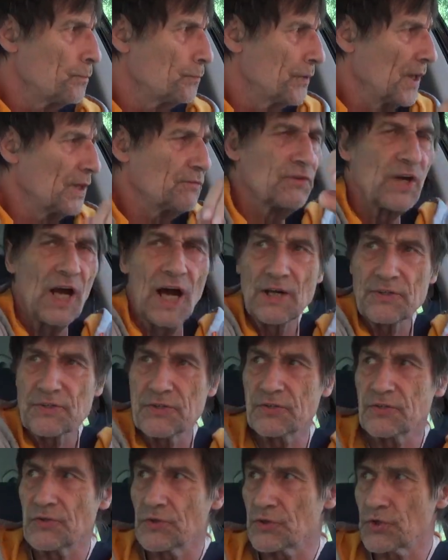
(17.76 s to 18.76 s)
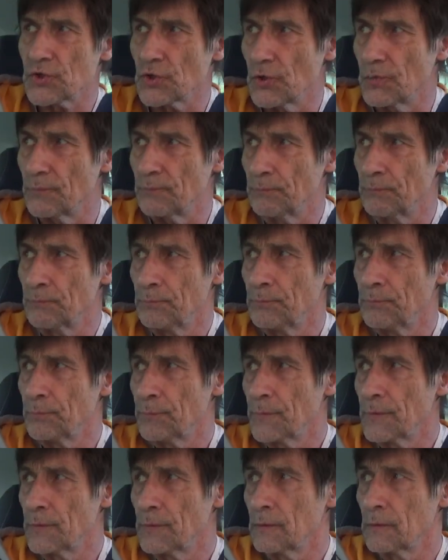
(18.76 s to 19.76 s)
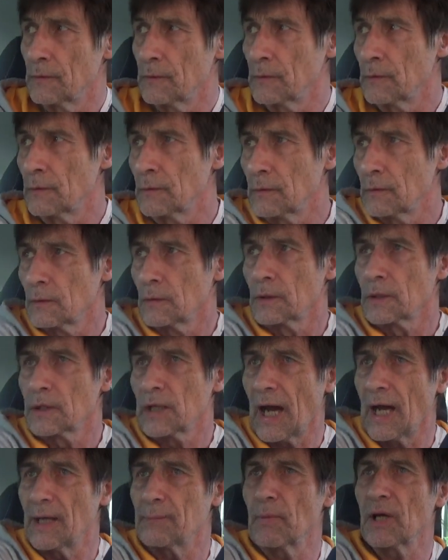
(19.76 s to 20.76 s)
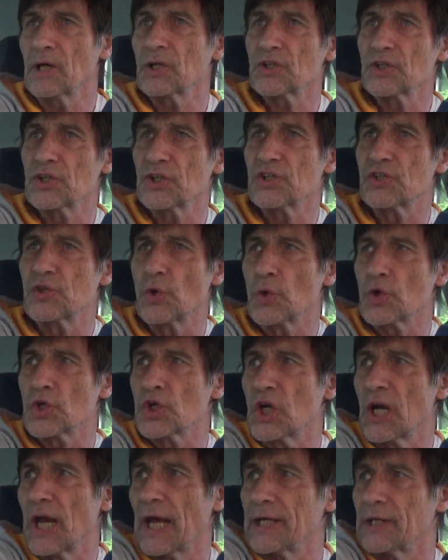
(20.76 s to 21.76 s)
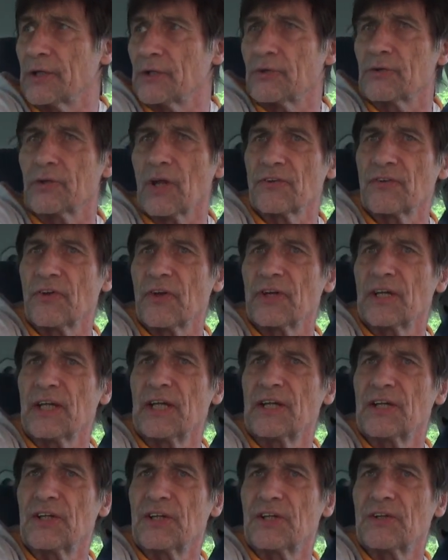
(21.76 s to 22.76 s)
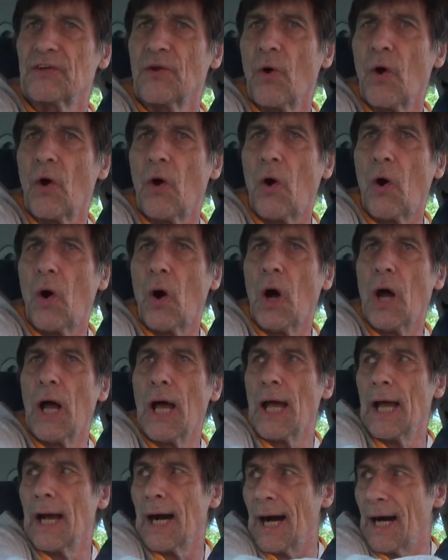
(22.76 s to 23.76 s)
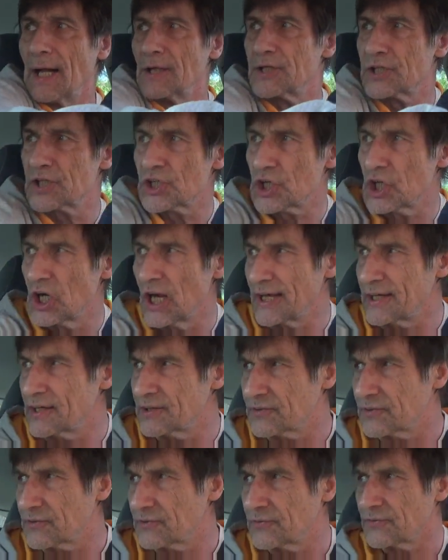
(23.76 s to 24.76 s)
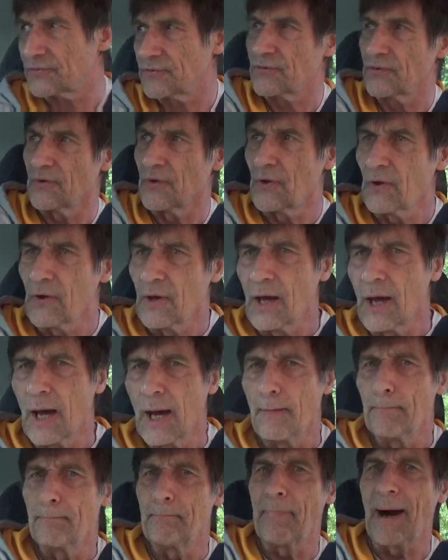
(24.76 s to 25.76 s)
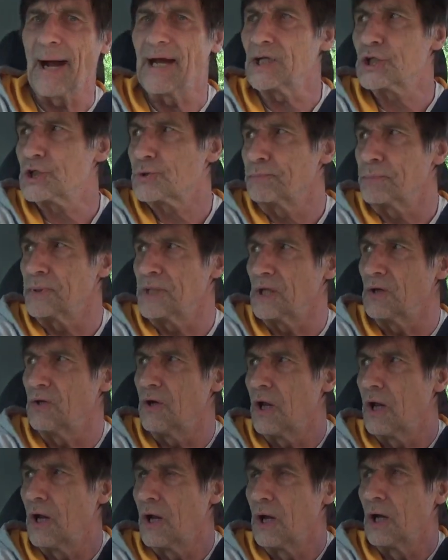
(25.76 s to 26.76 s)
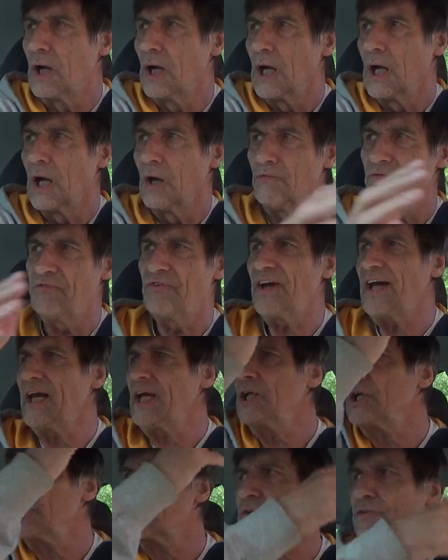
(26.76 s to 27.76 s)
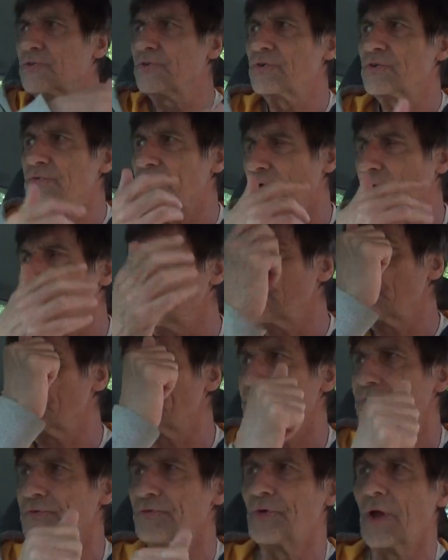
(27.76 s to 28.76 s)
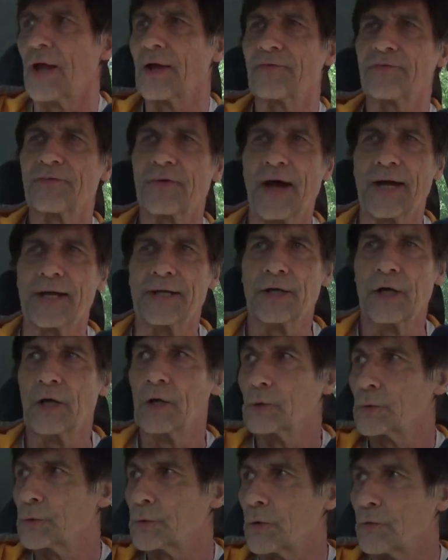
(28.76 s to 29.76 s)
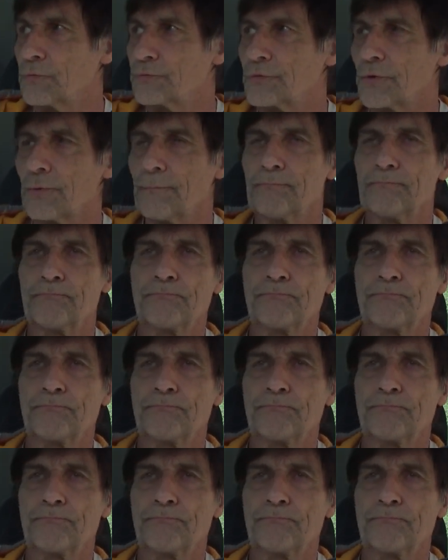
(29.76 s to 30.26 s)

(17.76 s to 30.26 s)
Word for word: Denn wie heißt es so schön? Kein Mensch ist so schlecht, dass er nicht noch als schlechtes Beispiel wenigstens von Nutzen sein könnte.